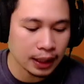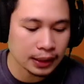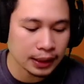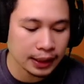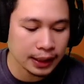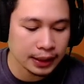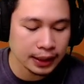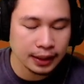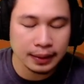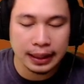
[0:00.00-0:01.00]
arsernya di
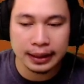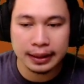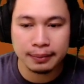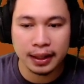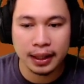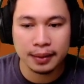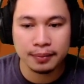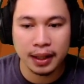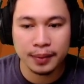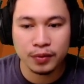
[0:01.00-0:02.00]
sini nanti bakalan
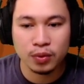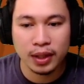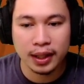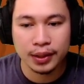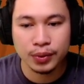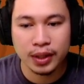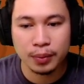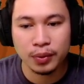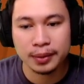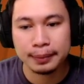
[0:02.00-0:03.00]
Bahim gunakan juga
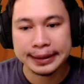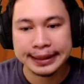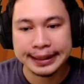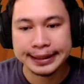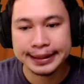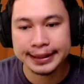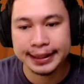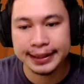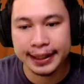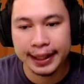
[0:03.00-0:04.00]
buat pancing isi
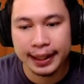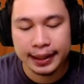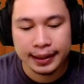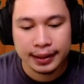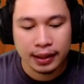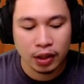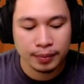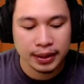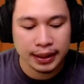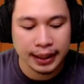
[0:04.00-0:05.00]
CC ya kalau
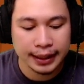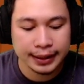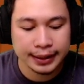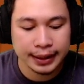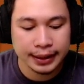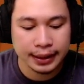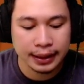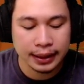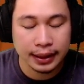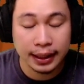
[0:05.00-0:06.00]
misalnya isi CC,
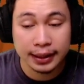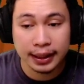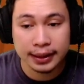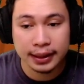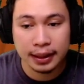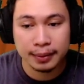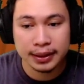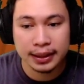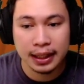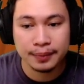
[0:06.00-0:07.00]
eh, clean castle
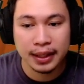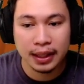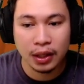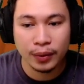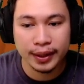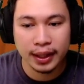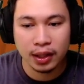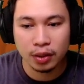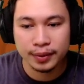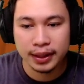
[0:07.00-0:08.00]
masih dalam jangkauan ya
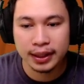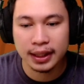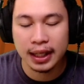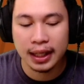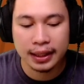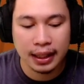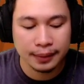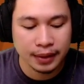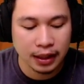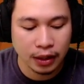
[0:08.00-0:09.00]
kalau misalnya nggak
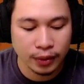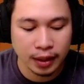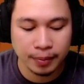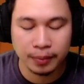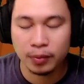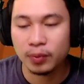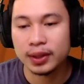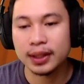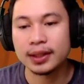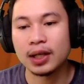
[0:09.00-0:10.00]
dalam jangkauan apa buat
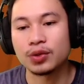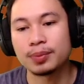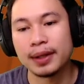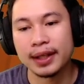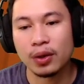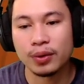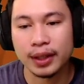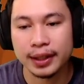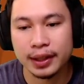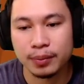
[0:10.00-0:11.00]
kita harus pakai
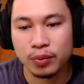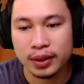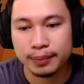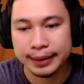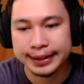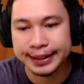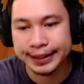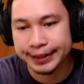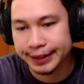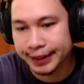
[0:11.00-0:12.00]
offlader buat pancing
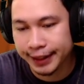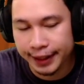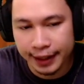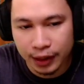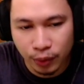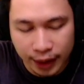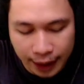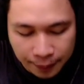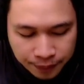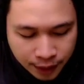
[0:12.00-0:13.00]
isi CC nya keluar
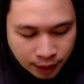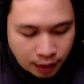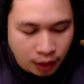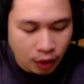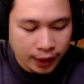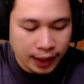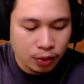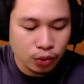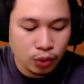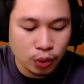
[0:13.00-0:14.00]
ya oke
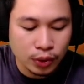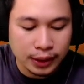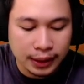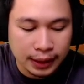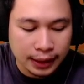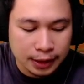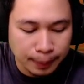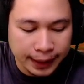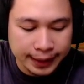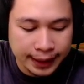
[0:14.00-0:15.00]
untuk uh,
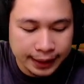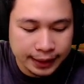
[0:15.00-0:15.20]
spellnya di